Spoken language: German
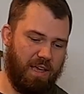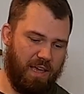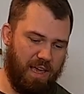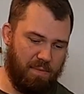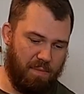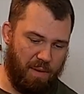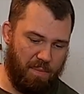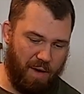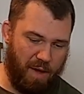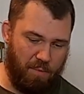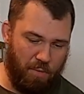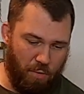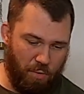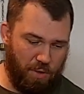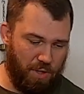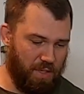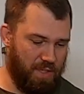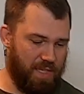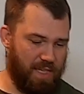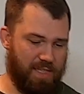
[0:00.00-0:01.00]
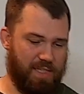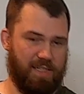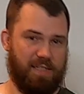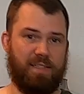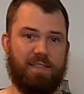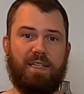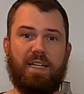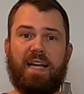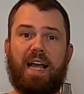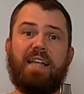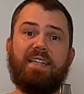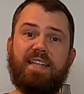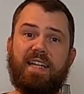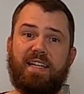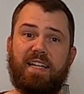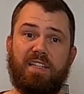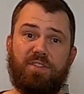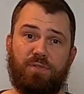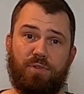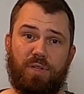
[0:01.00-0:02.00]
immer mal möglich, dass es ja ganz
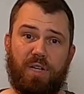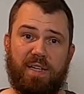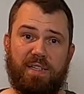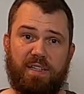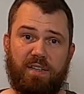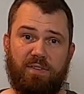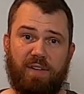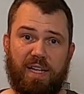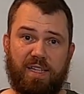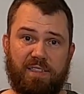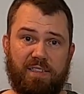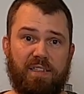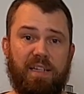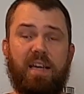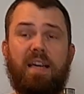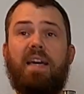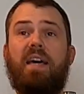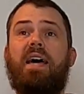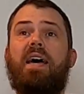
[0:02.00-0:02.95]
anders wird als erwartet.